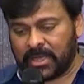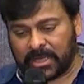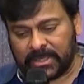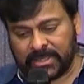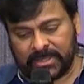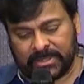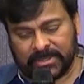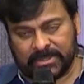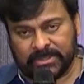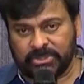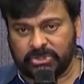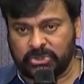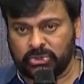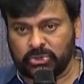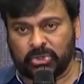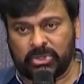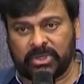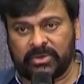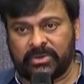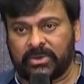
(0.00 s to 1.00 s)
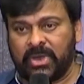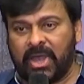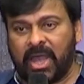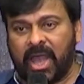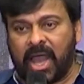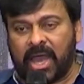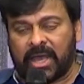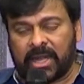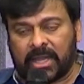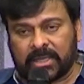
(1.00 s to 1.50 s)
అది ఇస్తుండేవారు
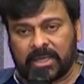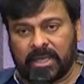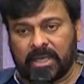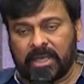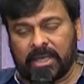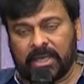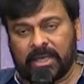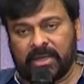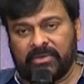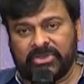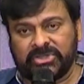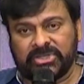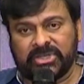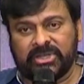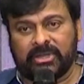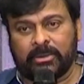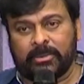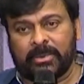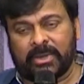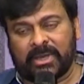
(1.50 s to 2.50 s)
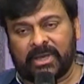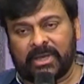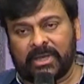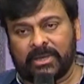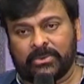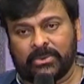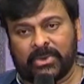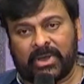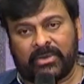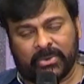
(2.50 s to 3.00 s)
ఆ రకంగా విజయనగరంలో
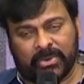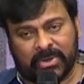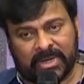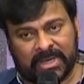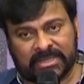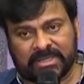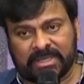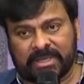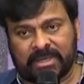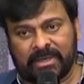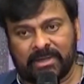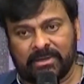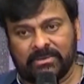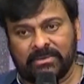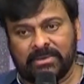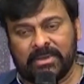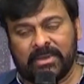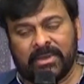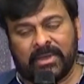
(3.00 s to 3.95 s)
గారు ఆవిడ ఉన్నంతకాలం